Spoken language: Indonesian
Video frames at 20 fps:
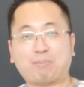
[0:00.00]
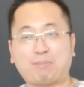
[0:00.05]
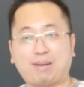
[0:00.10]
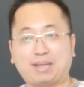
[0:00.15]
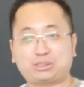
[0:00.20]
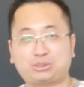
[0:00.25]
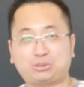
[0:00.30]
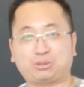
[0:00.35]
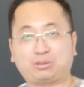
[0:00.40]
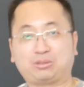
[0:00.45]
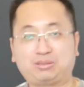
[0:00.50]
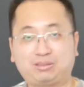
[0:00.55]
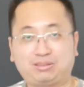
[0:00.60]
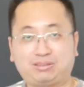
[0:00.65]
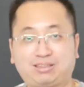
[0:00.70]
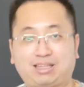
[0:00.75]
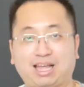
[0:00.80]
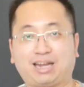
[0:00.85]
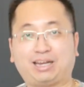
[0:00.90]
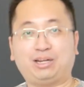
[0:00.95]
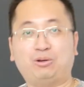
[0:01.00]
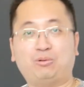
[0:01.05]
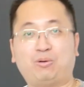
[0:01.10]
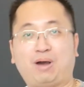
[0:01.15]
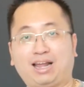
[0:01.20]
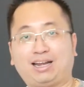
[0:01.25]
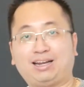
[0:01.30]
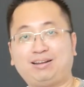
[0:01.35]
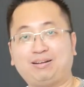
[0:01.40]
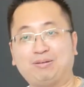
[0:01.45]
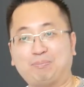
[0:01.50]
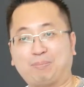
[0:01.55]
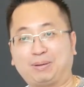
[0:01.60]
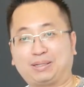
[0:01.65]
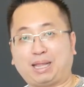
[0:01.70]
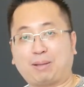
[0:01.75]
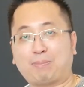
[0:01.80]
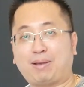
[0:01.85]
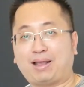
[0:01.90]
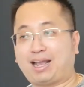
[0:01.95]
masuk dari luar,
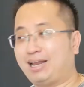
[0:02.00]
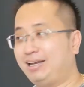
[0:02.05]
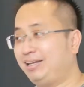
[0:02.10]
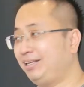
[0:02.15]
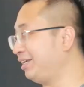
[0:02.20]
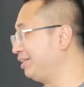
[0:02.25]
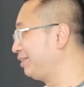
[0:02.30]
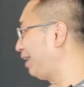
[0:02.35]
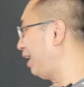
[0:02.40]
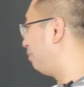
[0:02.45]
pertama kali kita